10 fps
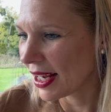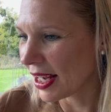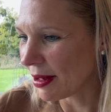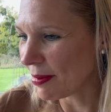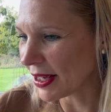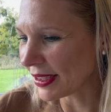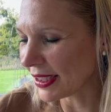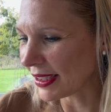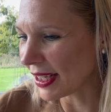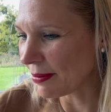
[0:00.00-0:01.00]
eh bien,
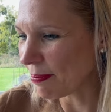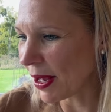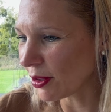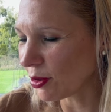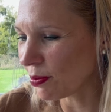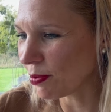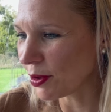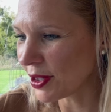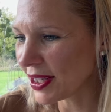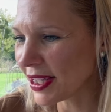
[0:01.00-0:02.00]
c'est cette paire de
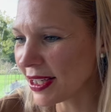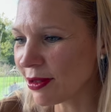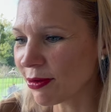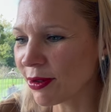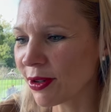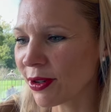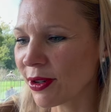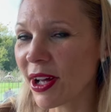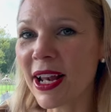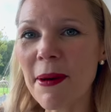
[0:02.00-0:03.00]
bottines. Donc
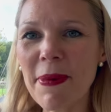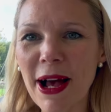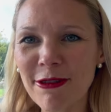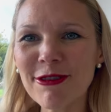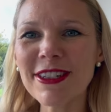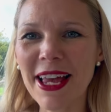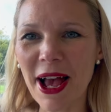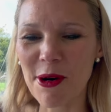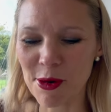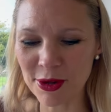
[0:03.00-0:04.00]
euh, là, par contre, il y
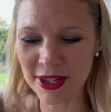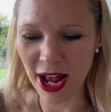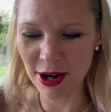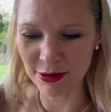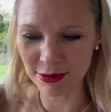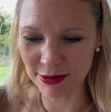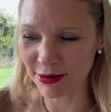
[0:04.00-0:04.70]
a un haut talon.